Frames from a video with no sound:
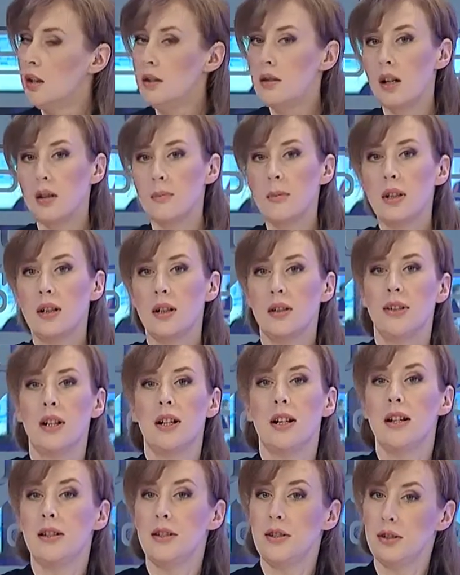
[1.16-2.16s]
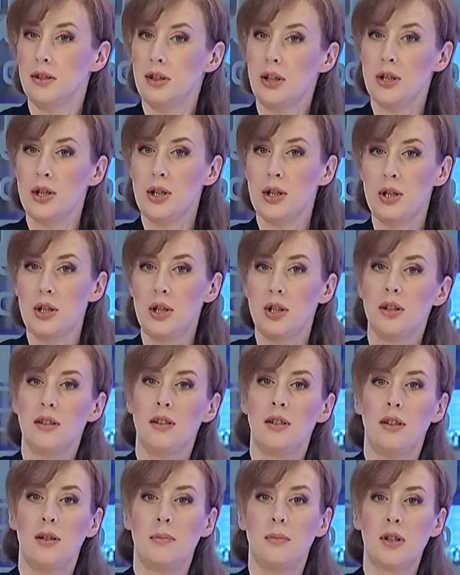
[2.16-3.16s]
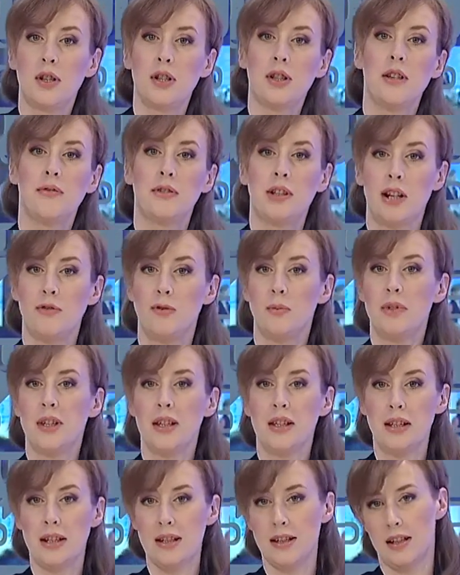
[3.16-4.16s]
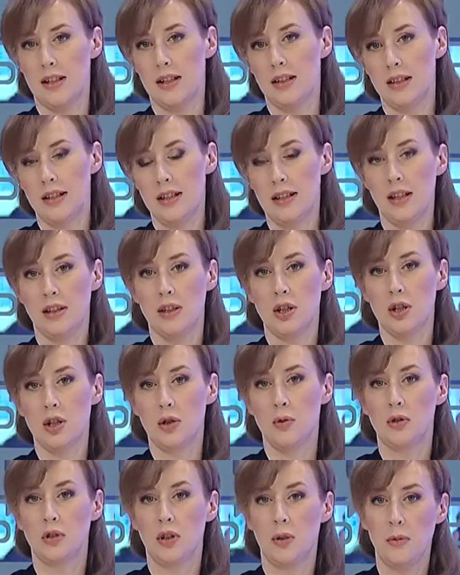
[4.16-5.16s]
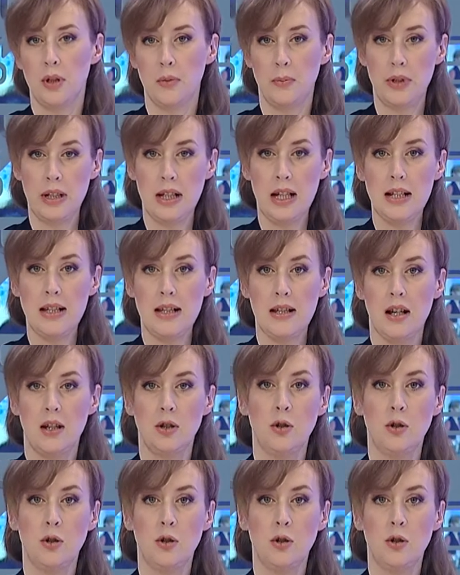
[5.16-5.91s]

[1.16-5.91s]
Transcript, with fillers: Ярмарка вакансий для женщин а, прошла в Краевом центре занятости. Это ежегодное мероприятие.